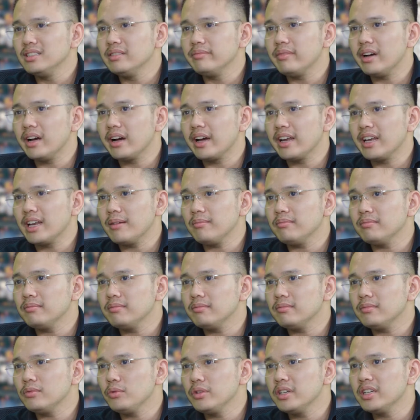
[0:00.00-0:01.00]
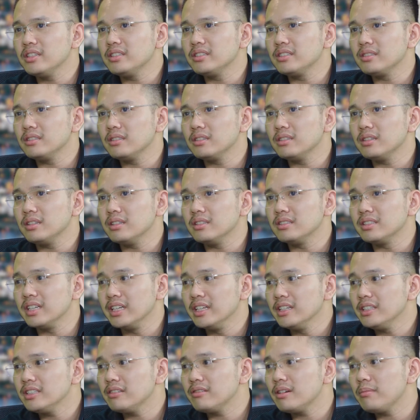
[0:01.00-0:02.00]
Nhưng mà cái nguyên nhân
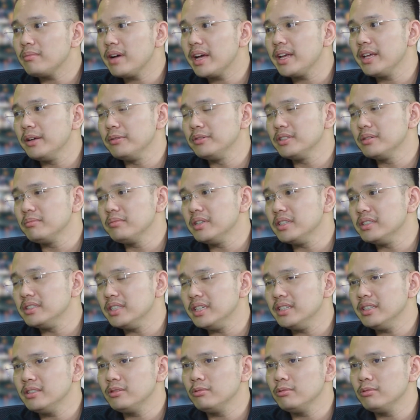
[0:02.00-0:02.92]
chính trong năm 2019